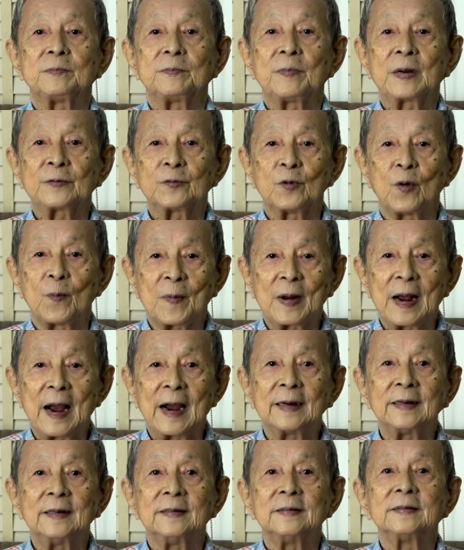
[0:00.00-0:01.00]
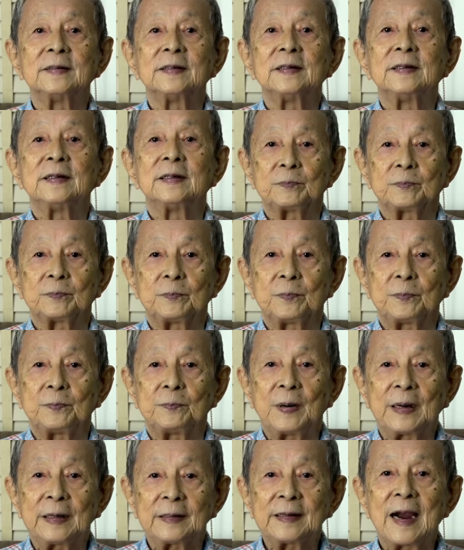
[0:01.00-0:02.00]
ประสบการณ์
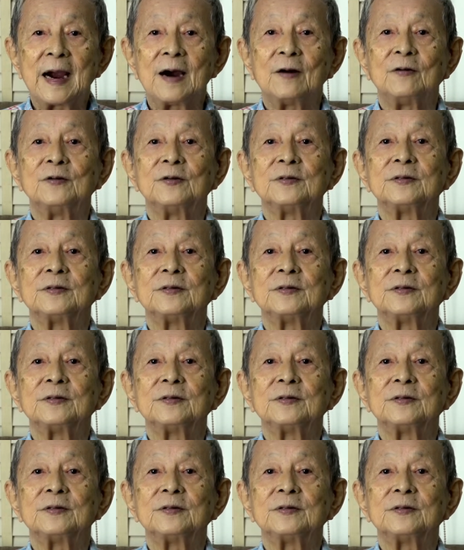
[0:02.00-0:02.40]
พระเจ้า